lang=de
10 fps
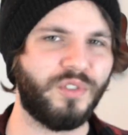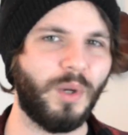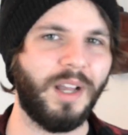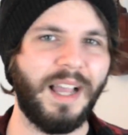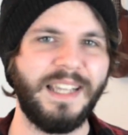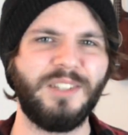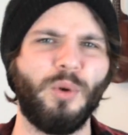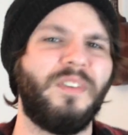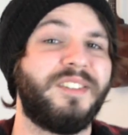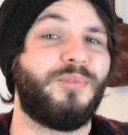zu erreichen
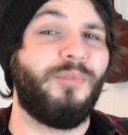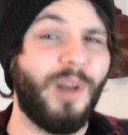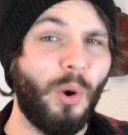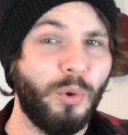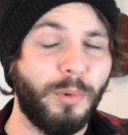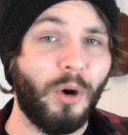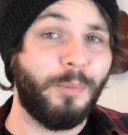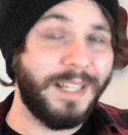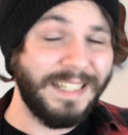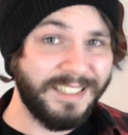und was Flow
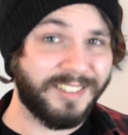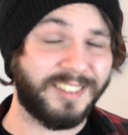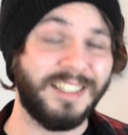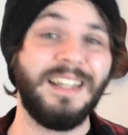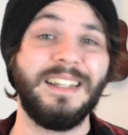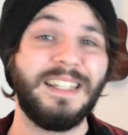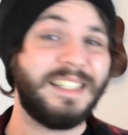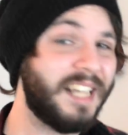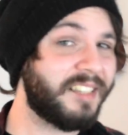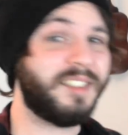überhaupt ist,
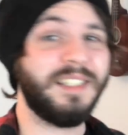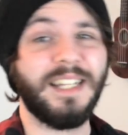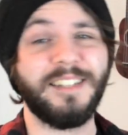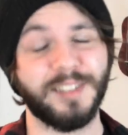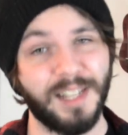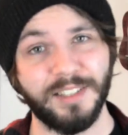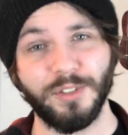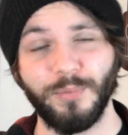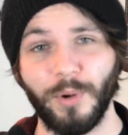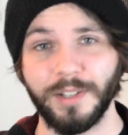das seht ihr jetzt gleich
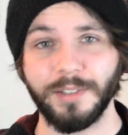sofort.